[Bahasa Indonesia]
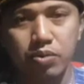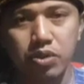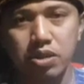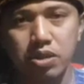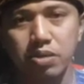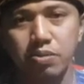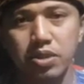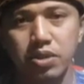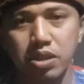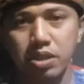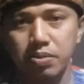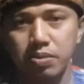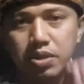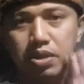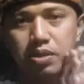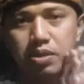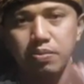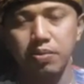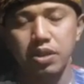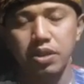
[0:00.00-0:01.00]
buat
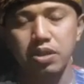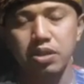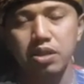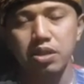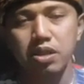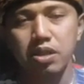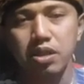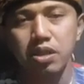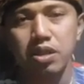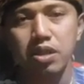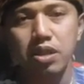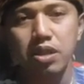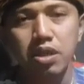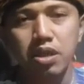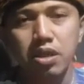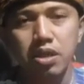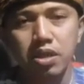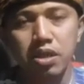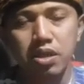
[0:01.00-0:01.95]
sahabat-sahabat Kipati,